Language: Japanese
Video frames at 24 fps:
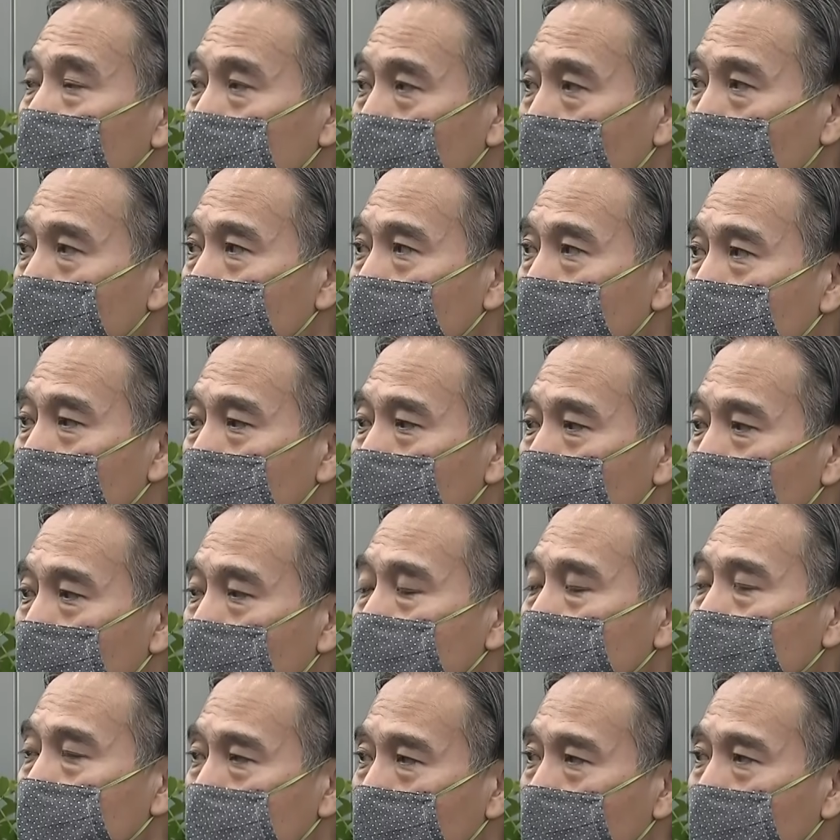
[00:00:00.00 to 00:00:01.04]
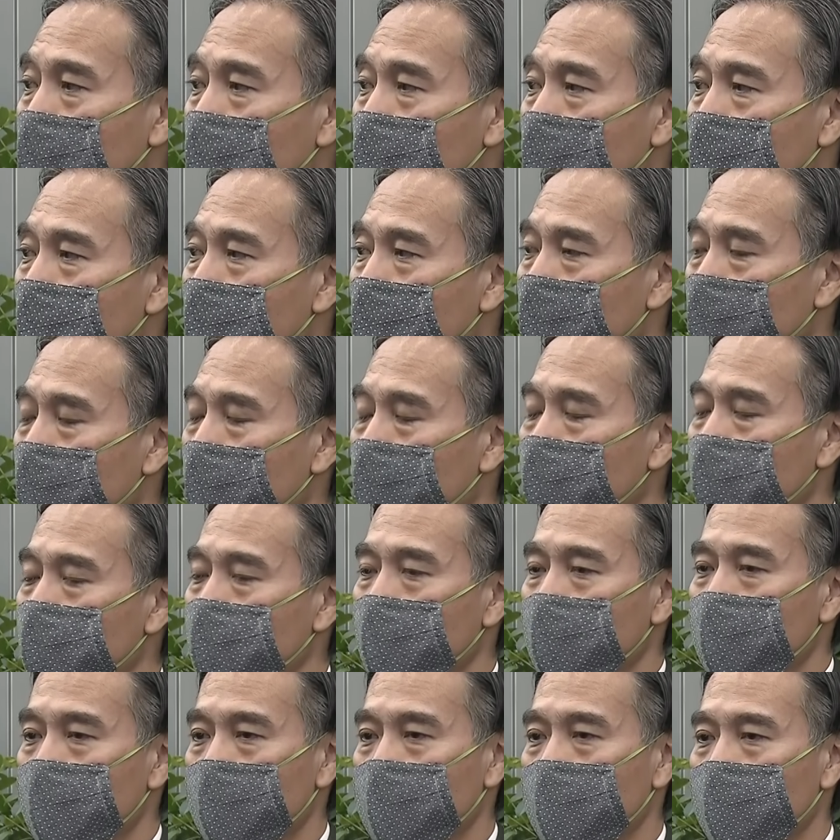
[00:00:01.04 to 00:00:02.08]
応策、まあ、支援策、まあ、こう
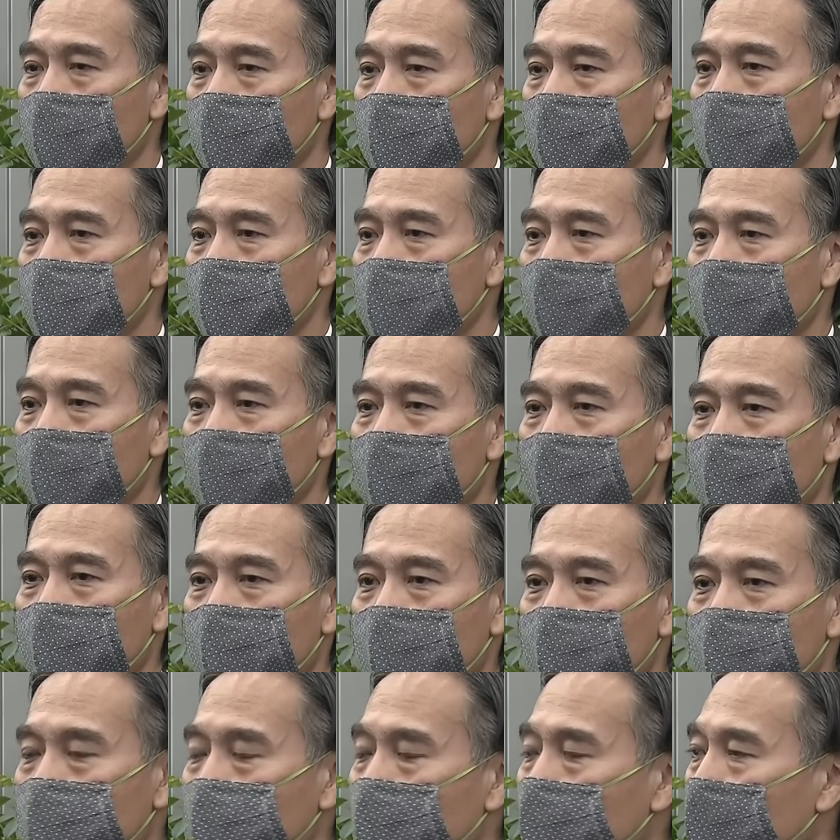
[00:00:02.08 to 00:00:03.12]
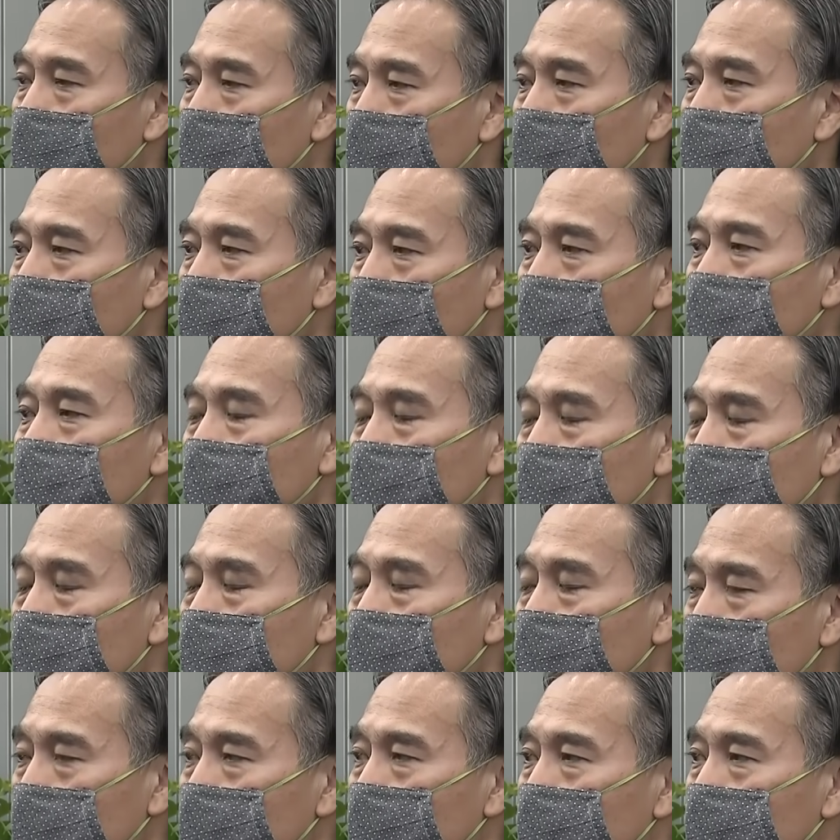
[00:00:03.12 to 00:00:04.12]
したものを講じていただく必要があるというふうに思っていま